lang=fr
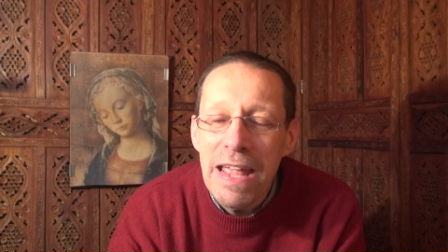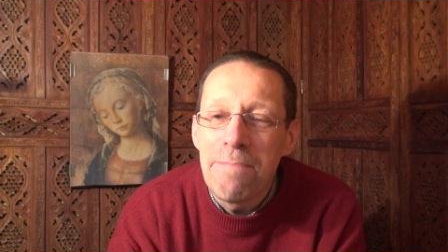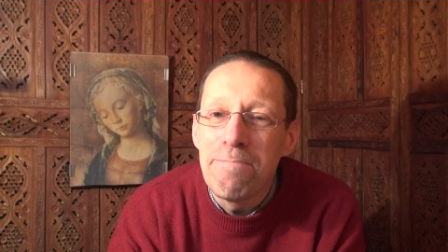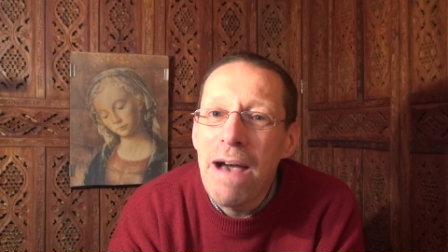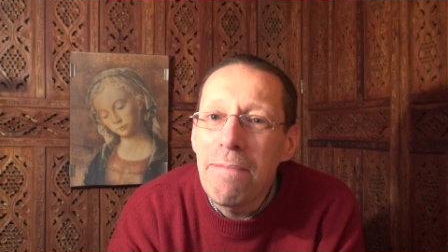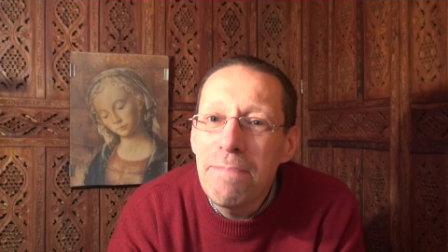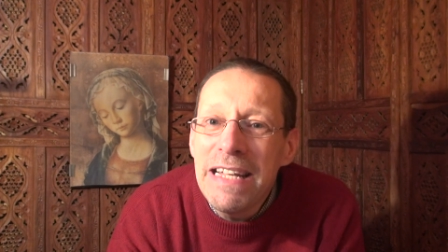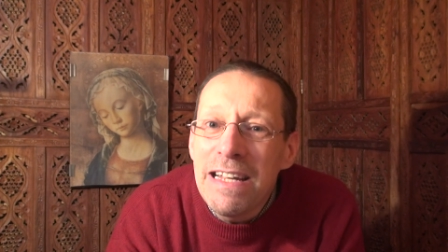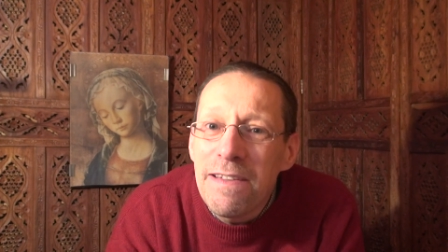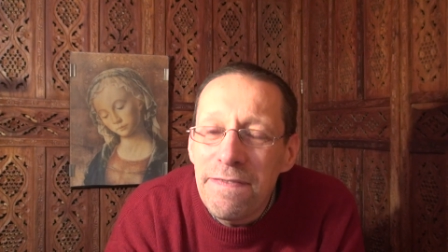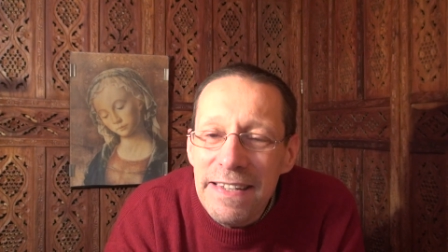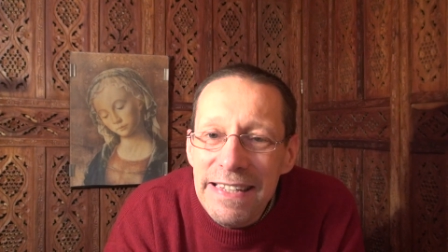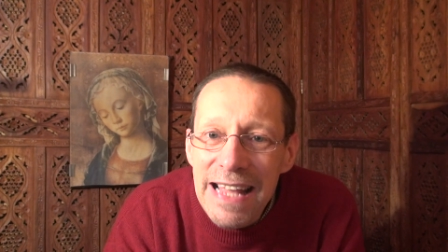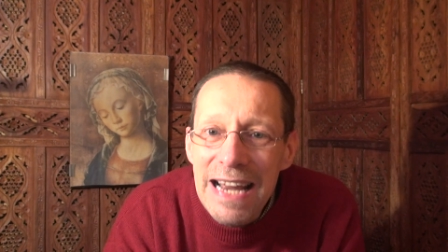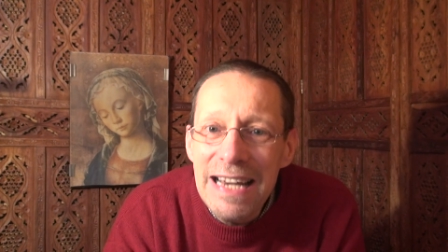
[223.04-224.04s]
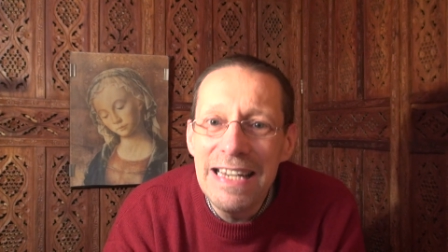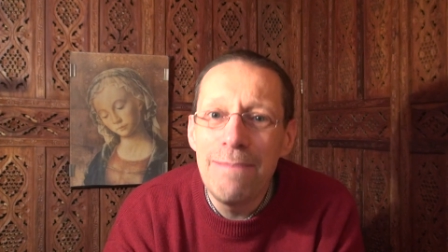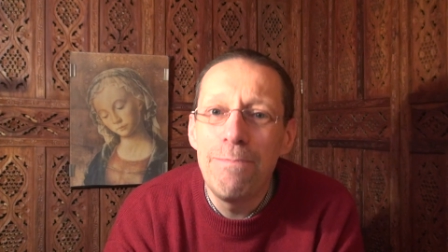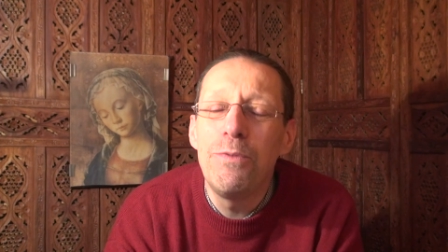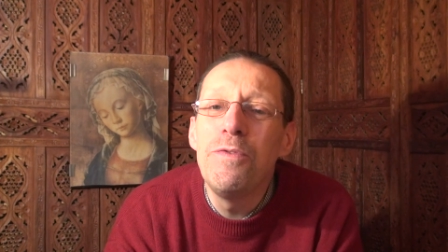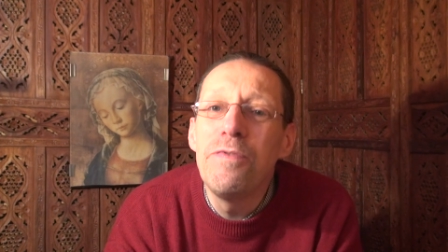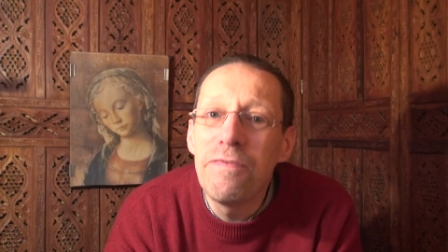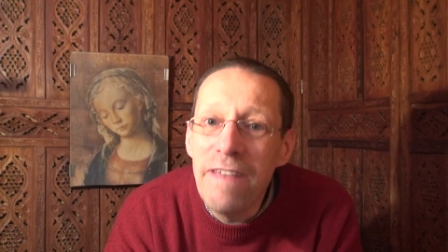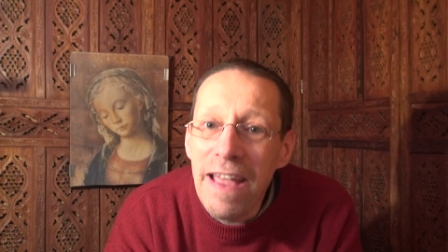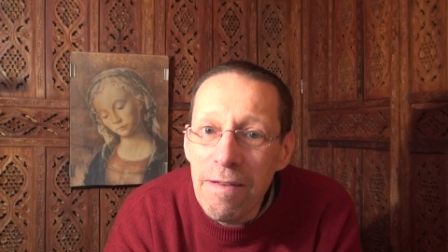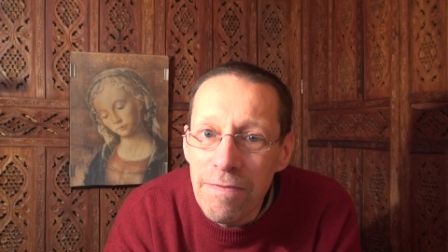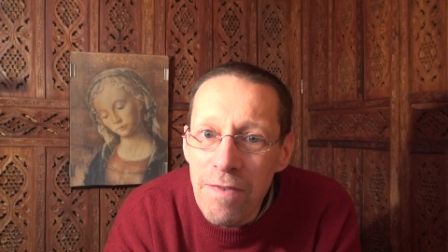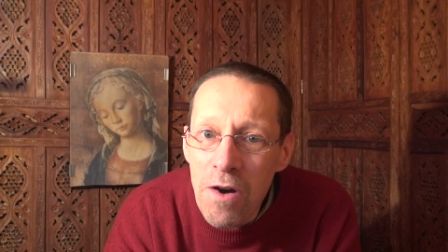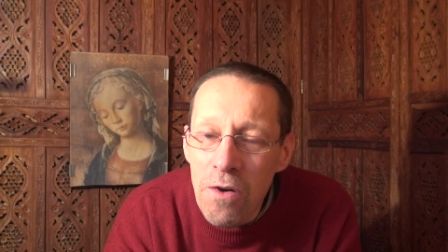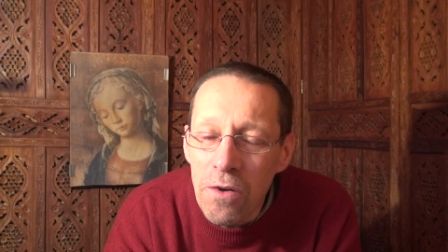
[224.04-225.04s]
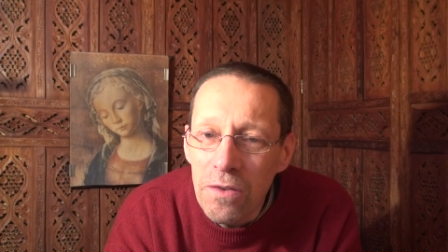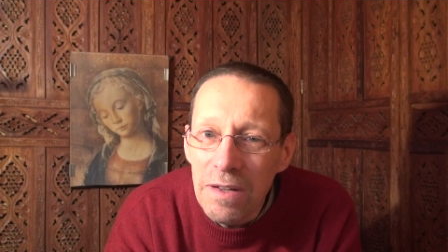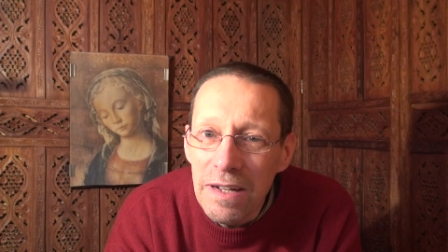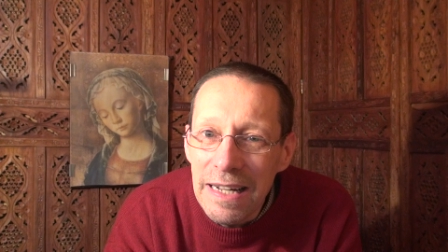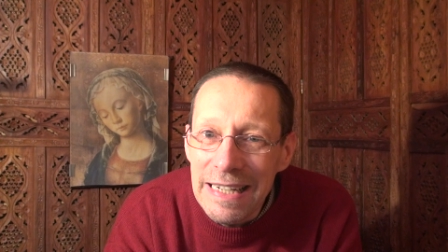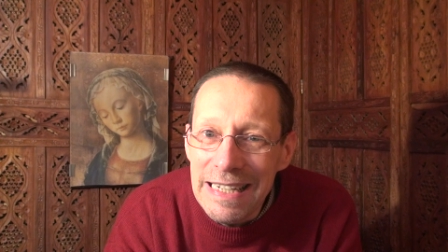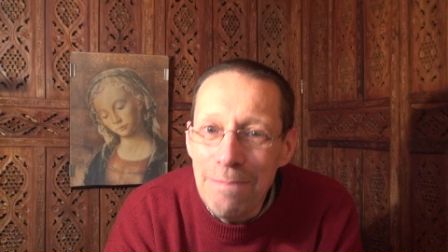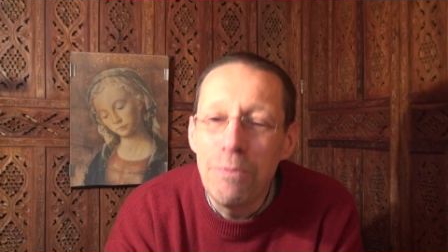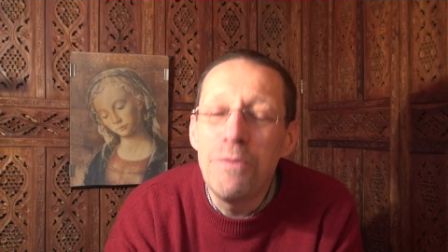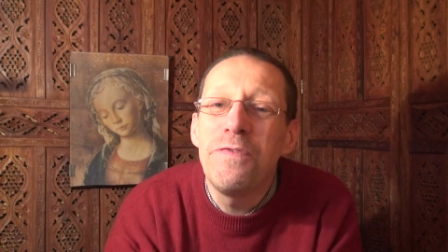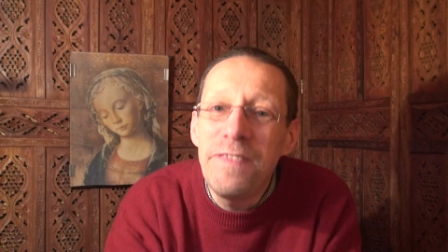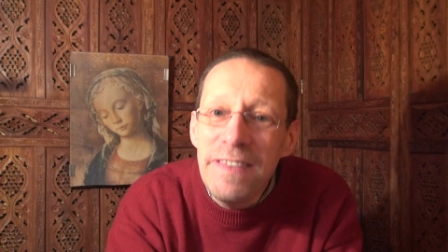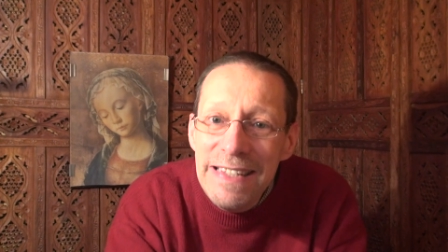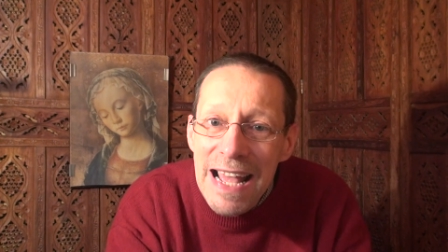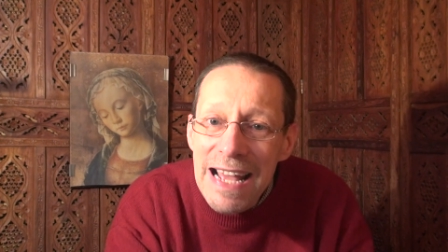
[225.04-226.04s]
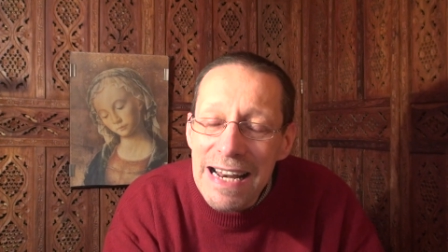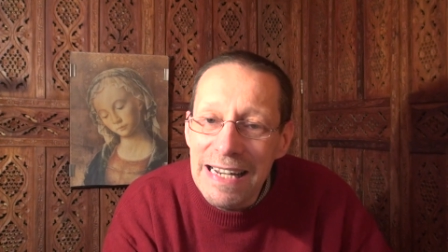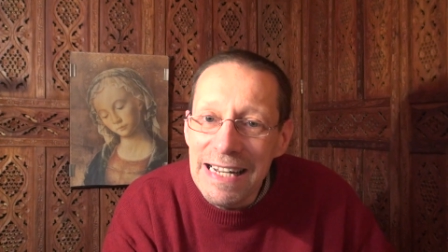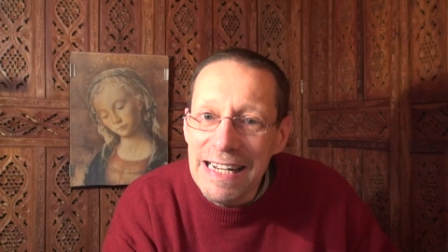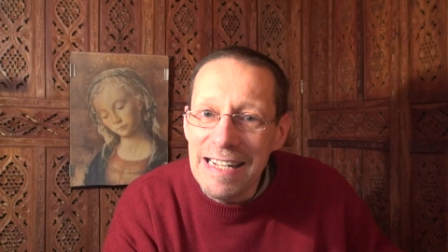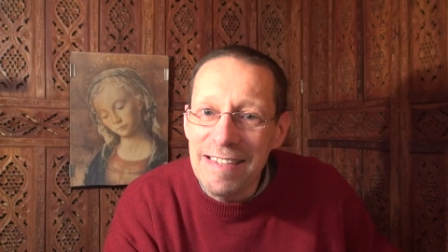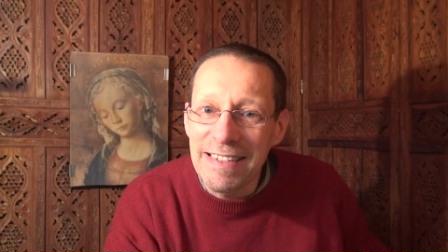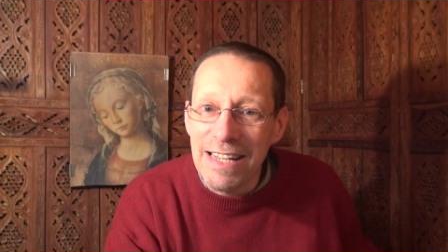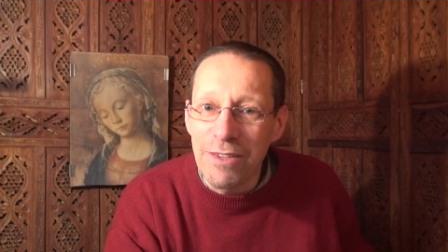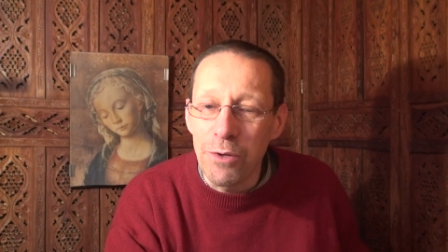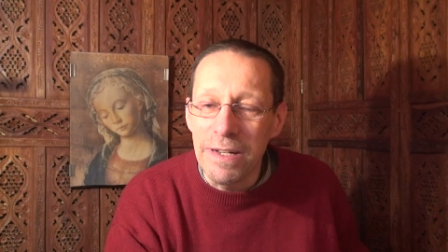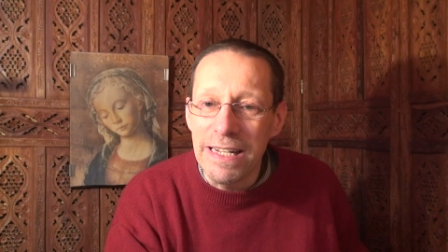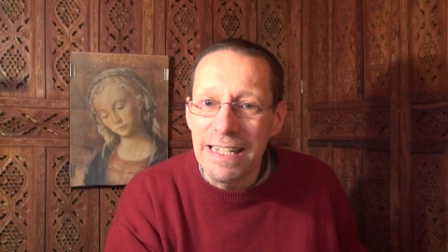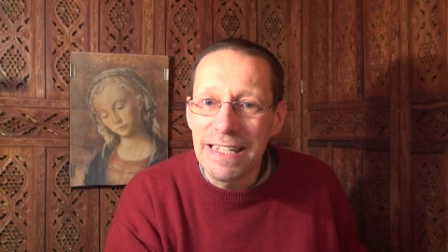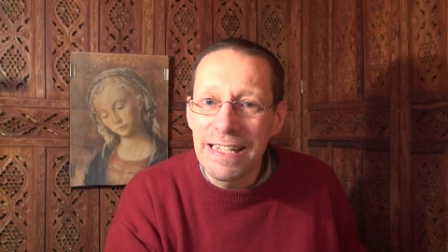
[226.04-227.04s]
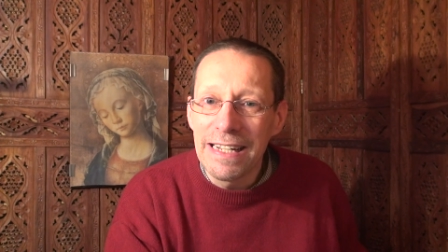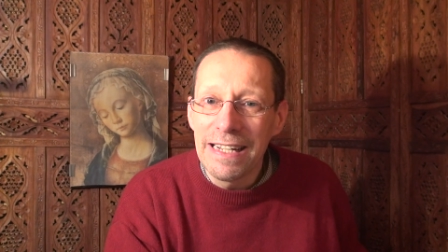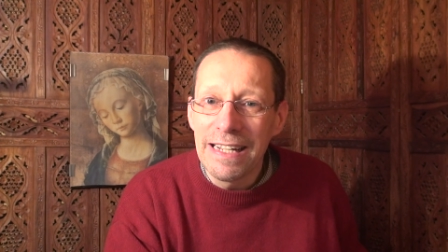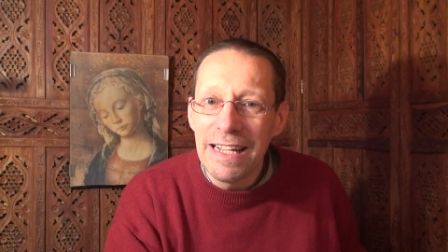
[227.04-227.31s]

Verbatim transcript: parmi les fidèles les plus fervents, les plus fidèles à l'Église catholique,